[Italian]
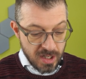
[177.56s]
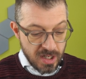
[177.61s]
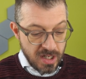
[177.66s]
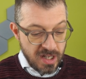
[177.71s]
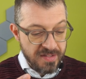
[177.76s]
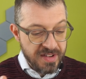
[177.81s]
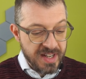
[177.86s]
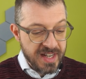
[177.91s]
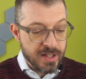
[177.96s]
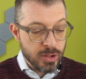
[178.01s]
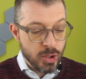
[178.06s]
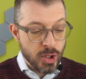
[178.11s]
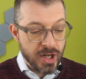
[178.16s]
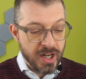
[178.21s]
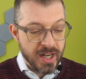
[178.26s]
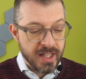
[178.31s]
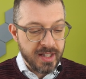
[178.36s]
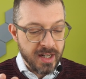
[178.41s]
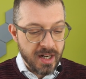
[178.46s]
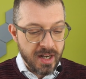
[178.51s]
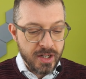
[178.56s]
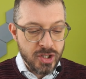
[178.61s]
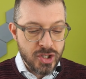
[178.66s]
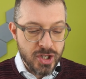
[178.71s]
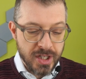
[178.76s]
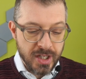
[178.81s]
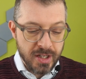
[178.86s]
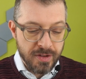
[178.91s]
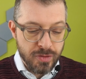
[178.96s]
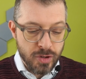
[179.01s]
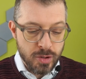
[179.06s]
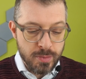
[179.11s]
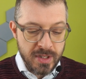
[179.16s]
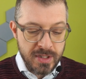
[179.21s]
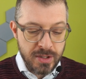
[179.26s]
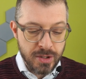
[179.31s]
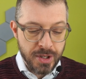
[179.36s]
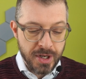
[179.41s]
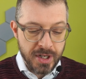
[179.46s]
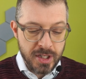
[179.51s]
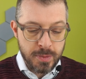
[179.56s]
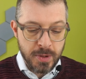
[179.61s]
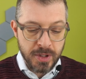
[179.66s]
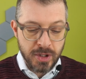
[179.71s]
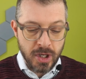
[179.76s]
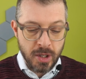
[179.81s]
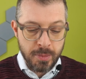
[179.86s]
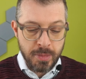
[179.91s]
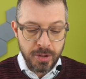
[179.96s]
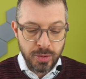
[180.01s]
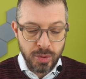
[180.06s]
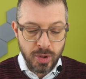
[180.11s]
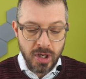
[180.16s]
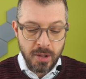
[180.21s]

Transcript: Navigando in rete alla ricerca di informazioni rispetto all'apertura